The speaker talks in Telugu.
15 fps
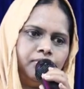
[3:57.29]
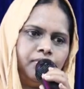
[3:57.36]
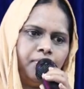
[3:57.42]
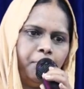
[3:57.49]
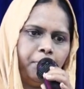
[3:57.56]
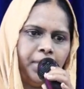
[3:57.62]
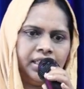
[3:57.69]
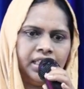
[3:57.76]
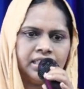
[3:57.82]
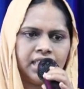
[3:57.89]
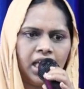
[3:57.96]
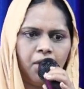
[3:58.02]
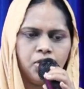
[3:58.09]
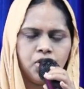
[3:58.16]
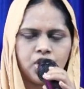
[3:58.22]
ప్రతి
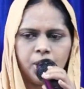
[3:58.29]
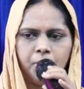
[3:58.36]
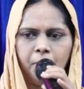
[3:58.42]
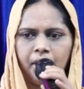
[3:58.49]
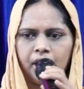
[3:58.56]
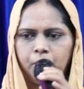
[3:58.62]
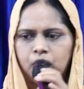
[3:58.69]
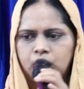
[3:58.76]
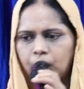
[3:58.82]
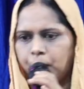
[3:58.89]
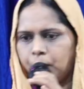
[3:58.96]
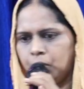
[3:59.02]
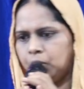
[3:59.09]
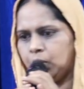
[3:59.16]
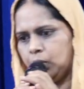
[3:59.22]
సంవత్సరము మనము
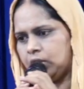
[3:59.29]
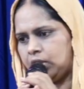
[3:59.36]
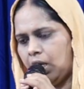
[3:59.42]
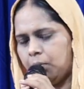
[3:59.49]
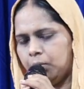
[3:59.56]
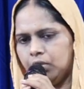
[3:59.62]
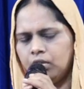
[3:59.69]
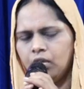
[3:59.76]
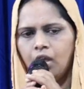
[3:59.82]
చెప్పుకుంటూ ఉంటాము